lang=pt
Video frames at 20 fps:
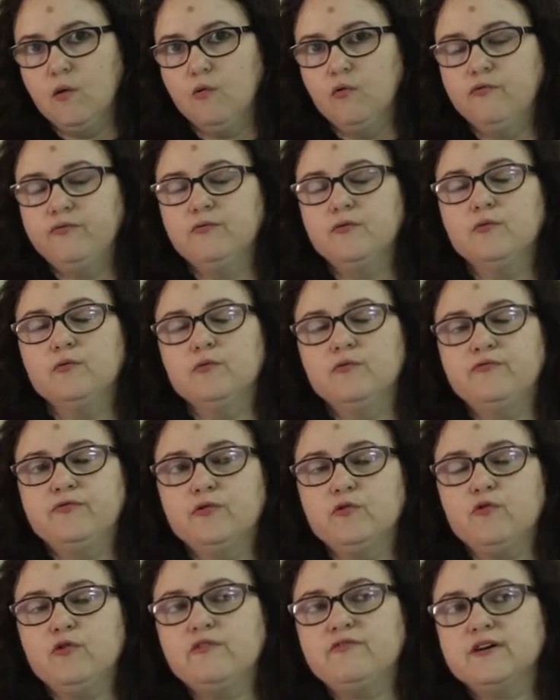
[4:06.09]
O
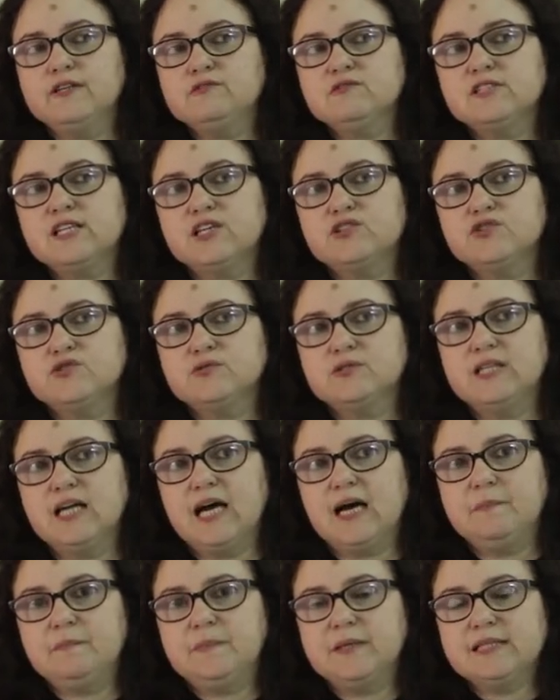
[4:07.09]
Foucault vai nos
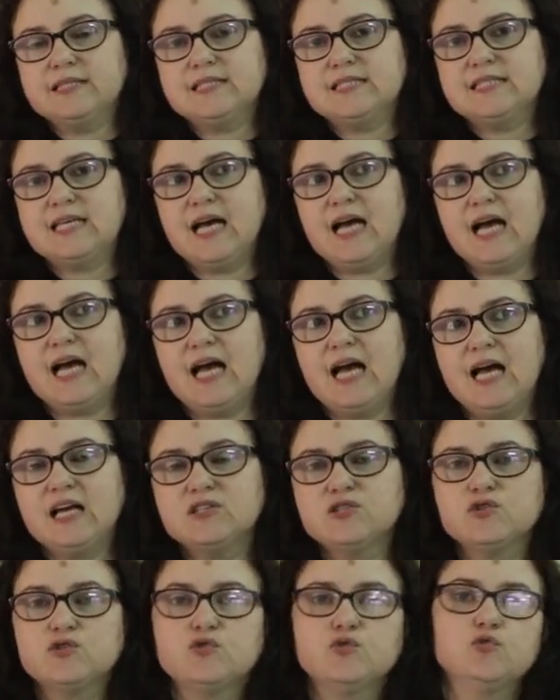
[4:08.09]
ajudar a pensar a
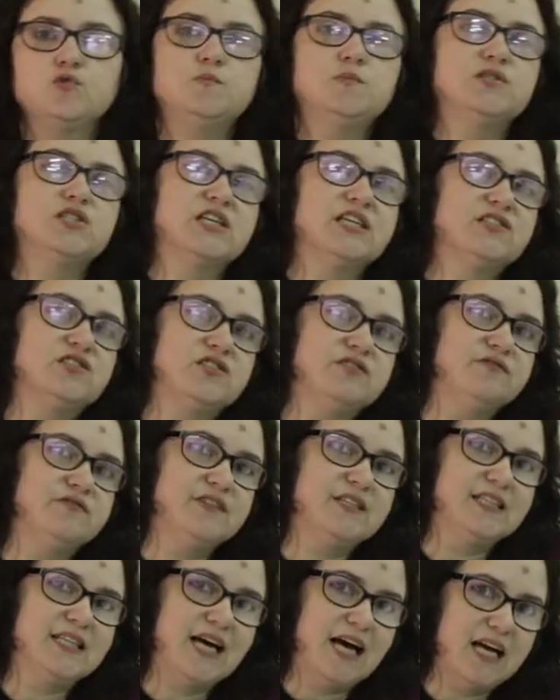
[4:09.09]

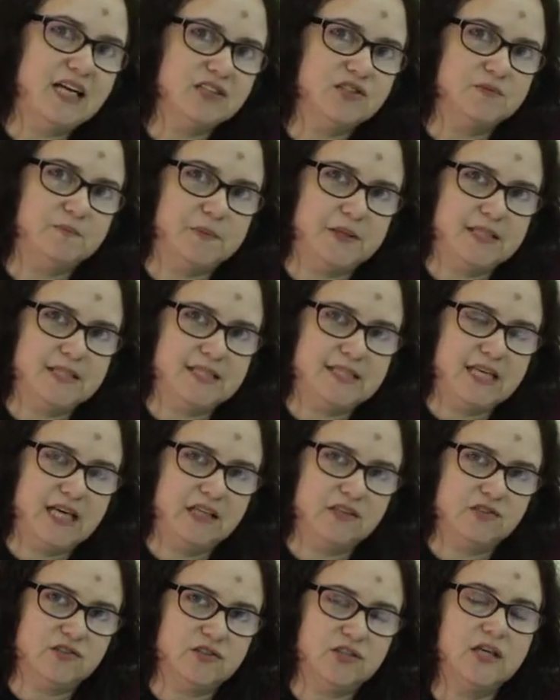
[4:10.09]
subjetividade
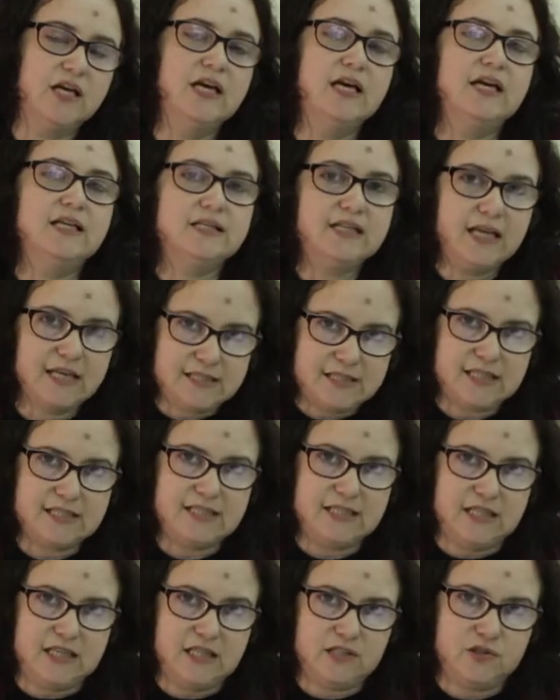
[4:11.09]
presente
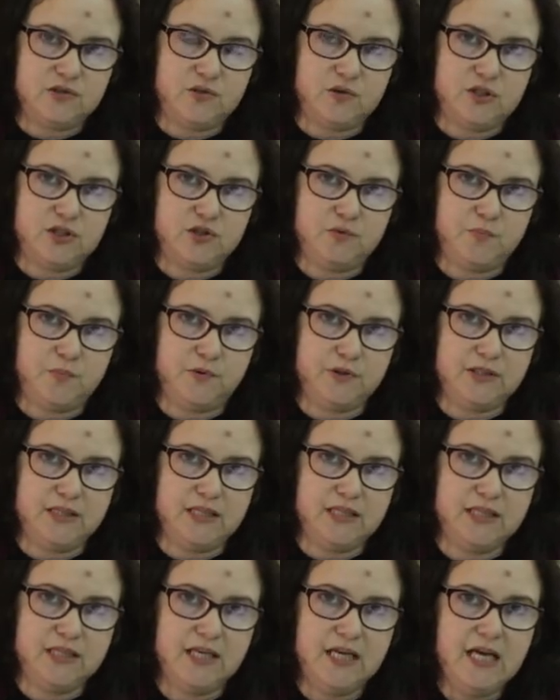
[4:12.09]
nessas relações de
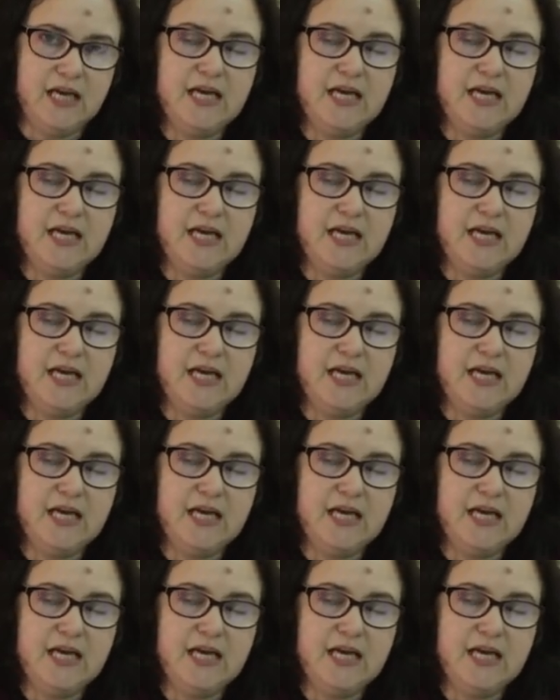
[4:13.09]
poder.